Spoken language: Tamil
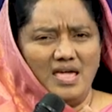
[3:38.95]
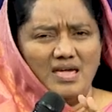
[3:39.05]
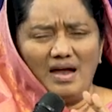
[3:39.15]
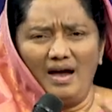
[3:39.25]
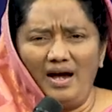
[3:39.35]

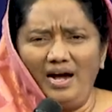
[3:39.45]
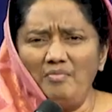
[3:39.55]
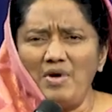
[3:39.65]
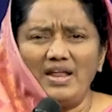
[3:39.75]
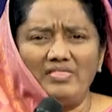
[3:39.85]

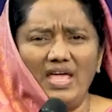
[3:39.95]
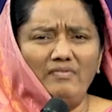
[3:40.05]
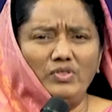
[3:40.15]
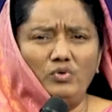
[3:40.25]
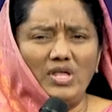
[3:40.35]
ஏராளமான
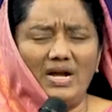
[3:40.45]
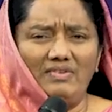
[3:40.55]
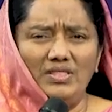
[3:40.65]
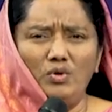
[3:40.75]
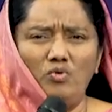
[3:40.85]
தேவ தூதர்கள்
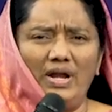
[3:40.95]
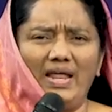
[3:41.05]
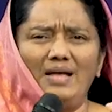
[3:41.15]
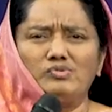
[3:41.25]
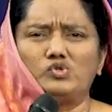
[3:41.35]
வந்து உங்களை
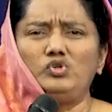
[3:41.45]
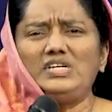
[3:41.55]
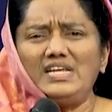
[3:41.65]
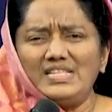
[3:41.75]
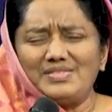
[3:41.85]
எல்லாம்
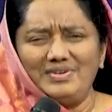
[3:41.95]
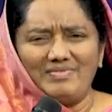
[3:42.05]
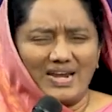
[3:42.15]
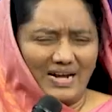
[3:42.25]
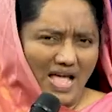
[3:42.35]
சுட்டரித்து
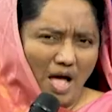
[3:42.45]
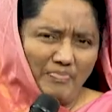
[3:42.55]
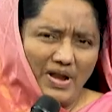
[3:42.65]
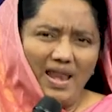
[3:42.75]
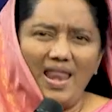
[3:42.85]
விடுவார்கள்
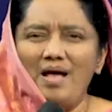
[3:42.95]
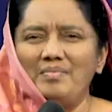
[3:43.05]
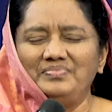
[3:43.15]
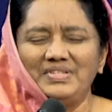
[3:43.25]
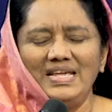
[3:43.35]

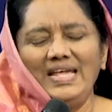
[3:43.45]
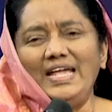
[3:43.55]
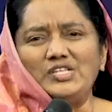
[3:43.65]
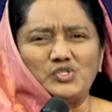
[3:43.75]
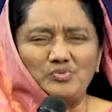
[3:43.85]
அப்படியெல்லாம்
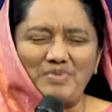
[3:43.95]
இயேசு